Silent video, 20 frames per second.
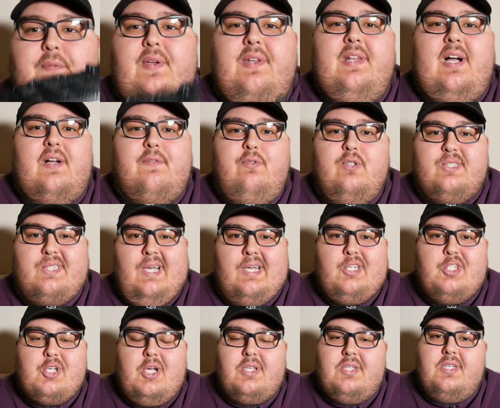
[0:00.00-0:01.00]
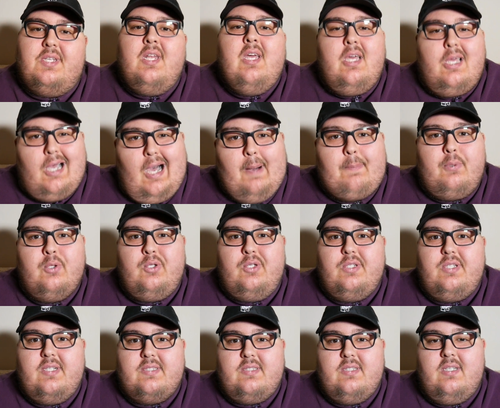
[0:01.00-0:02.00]
Vielen Dank fürs Einschalten.
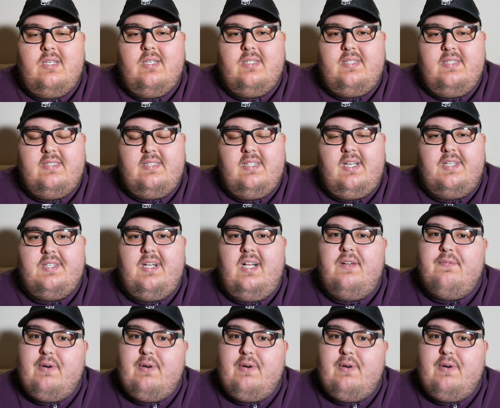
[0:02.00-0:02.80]
Abonniert äh, diesen Kanal,